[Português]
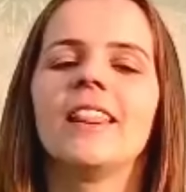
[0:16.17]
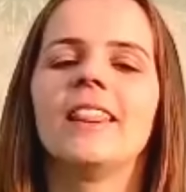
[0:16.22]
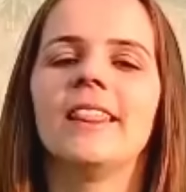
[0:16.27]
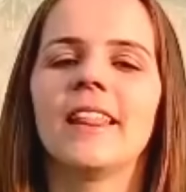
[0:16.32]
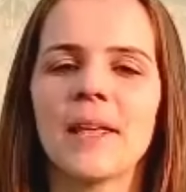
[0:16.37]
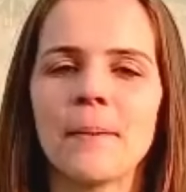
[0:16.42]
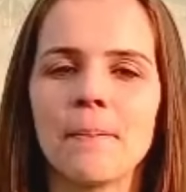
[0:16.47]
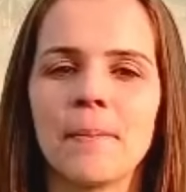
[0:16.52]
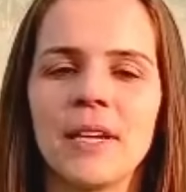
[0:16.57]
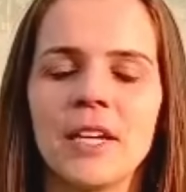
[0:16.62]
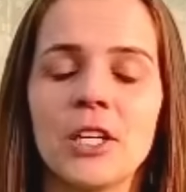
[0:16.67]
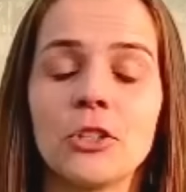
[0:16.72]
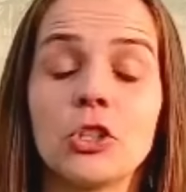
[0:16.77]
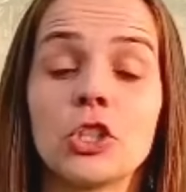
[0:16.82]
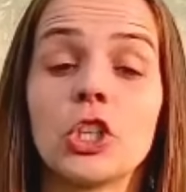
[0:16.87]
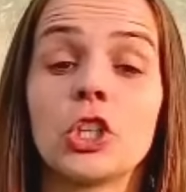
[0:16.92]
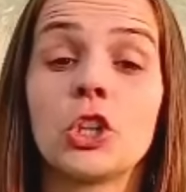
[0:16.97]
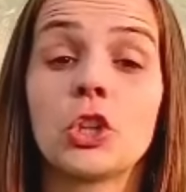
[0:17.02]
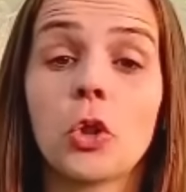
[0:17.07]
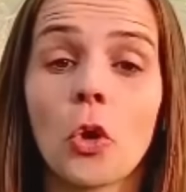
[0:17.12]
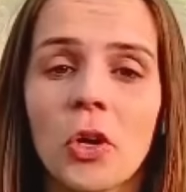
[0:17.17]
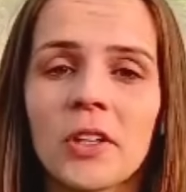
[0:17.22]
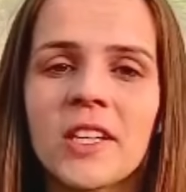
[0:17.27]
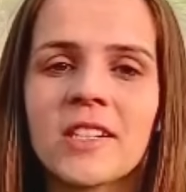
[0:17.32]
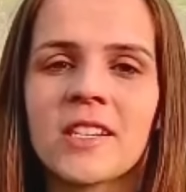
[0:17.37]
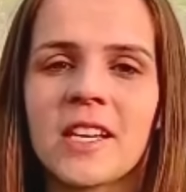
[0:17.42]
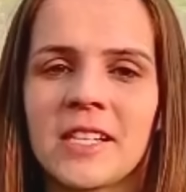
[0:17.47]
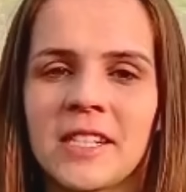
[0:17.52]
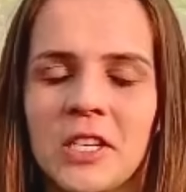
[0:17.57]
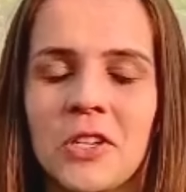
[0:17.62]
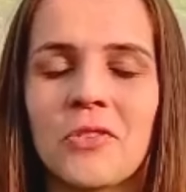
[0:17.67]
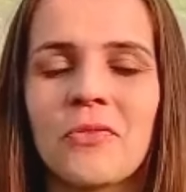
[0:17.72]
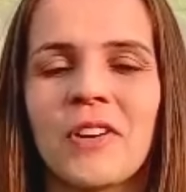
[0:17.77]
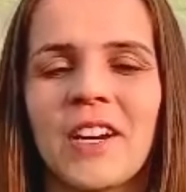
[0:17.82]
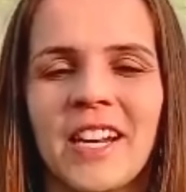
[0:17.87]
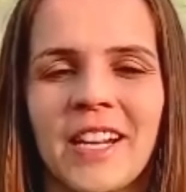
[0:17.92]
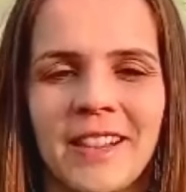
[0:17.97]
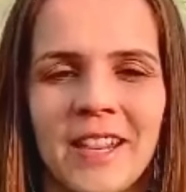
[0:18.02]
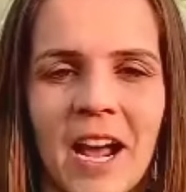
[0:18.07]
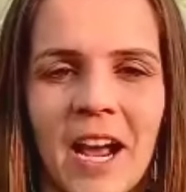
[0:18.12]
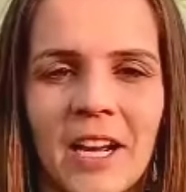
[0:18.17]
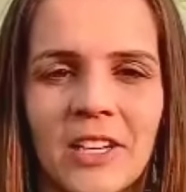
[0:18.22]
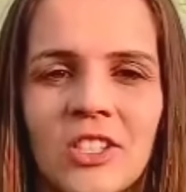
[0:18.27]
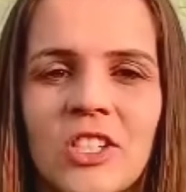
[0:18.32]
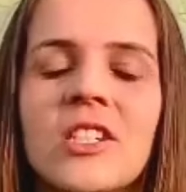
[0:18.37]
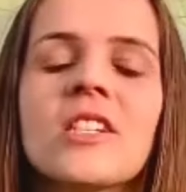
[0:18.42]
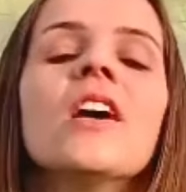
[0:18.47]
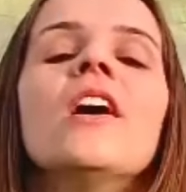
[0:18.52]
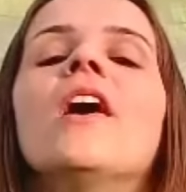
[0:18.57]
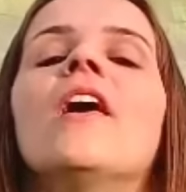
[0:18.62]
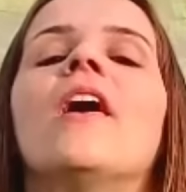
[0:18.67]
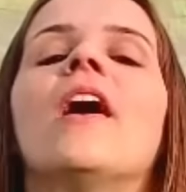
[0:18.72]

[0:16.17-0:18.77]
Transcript: Lembrando que todas essas cinco variedades,